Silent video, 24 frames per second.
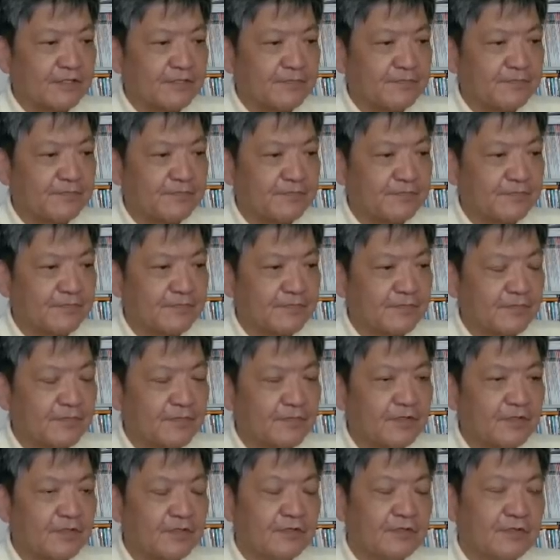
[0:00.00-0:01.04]
る
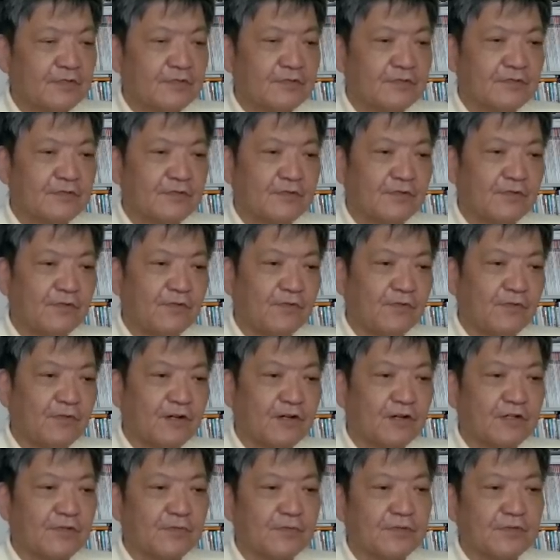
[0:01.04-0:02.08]
よう分
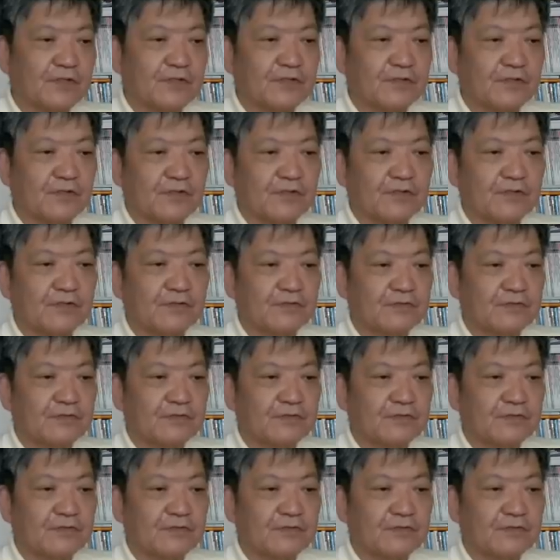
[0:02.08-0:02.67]
かりませんね